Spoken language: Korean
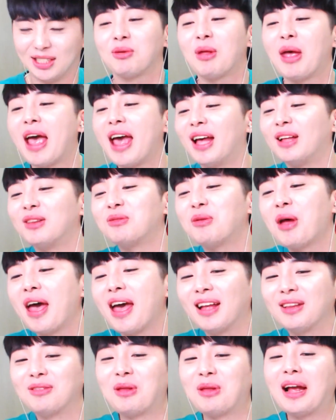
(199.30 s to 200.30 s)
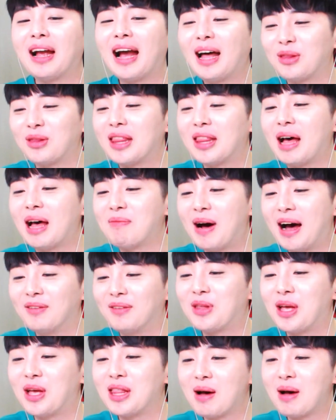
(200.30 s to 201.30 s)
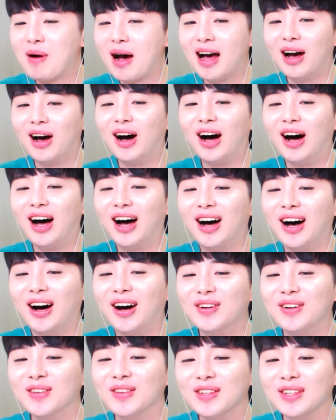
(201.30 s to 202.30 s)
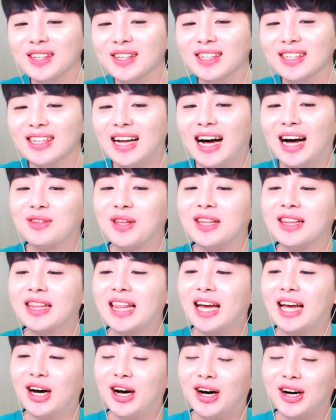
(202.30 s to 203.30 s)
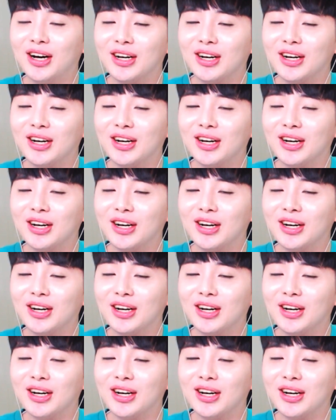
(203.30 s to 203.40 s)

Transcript: 되나봐. 아, 돼요? 아, 된대요.